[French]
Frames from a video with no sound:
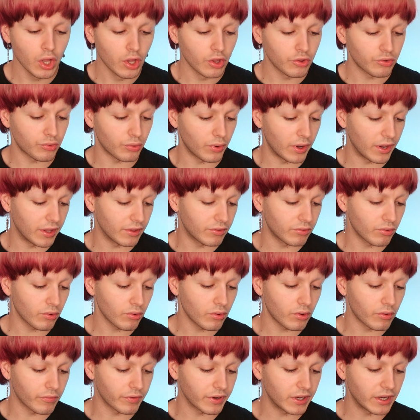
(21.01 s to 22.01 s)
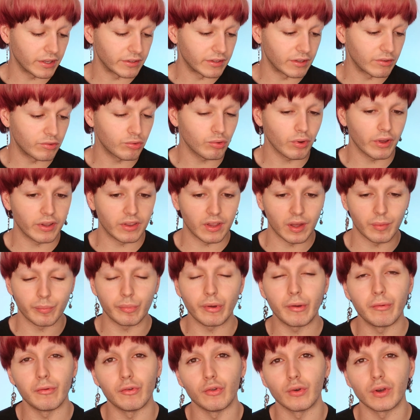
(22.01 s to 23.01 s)
Cela étant, en fait la texture a été un
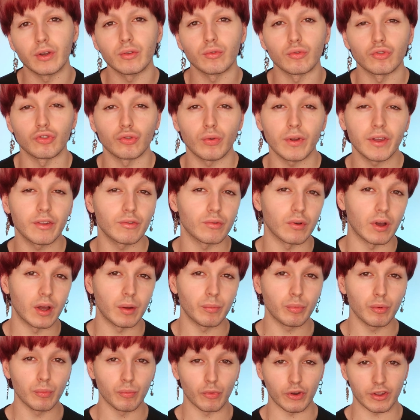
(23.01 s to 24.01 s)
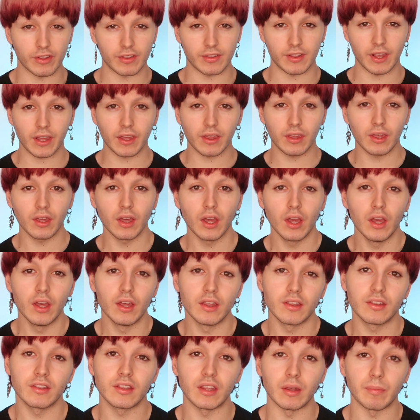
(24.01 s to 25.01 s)
peu améliorée donc je crois qu'ils sont un peu moins secs,
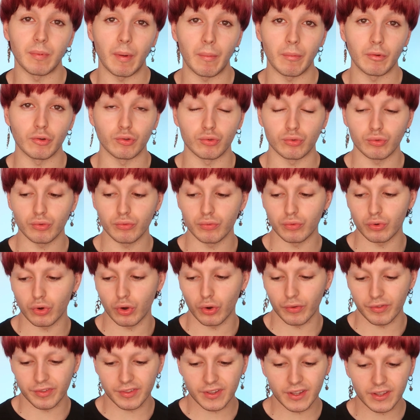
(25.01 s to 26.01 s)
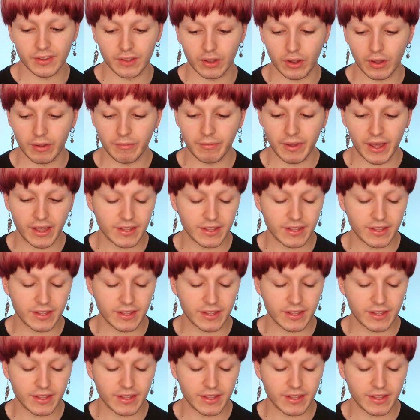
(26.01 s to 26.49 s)
ce qui est pas mal du tout vu que l'ancien était quand même